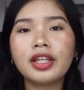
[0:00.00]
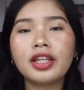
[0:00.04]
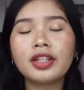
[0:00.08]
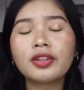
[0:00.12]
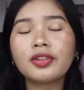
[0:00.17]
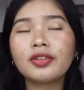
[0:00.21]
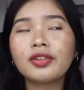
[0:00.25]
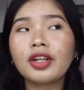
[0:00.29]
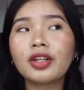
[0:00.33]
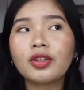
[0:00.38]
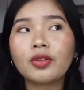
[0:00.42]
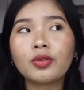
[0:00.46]

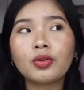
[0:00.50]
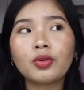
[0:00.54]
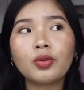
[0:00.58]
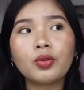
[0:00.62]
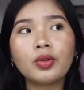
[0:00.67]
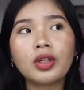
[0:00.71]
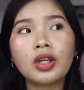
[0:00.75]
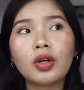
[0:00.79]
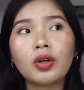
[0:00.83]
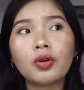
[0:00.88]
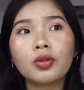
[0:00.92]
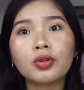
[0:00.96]
Ito,
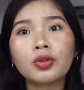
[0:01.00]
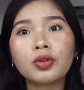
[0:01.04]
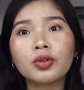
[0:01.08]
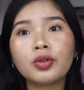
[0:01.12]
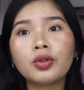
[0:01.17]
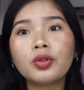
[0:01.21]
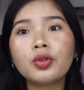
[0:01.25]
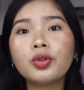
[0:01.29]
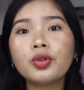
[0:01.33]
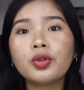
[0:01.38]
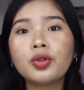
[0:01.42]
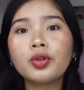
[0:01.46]
natutunan ko to
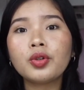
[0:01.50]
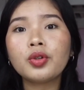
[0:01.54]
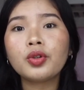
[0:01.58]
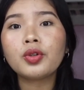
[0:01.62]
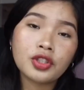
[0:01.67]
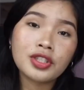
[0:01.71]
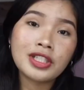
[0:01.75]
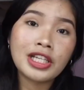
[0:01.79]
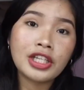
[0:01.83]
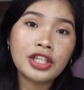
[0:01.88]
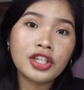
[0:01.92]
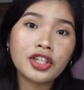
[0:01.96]
noong
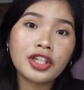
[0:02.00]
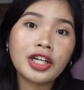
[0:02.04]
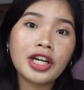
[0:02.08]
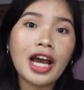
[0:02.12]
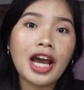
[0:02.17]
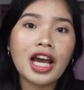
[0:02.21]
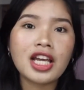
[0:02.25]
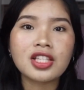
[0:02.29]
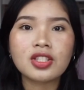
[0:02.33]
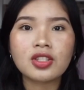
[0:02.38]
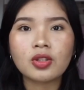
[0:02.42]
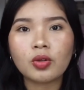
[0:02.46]
senior
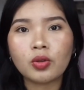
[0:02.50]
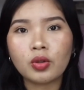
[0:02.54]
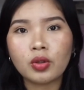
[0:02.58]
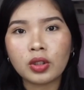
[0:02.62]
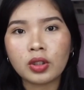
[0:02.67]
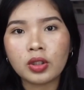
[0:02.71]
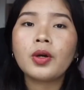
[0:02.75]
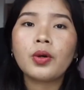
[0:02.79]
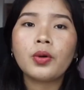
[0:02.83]
high school.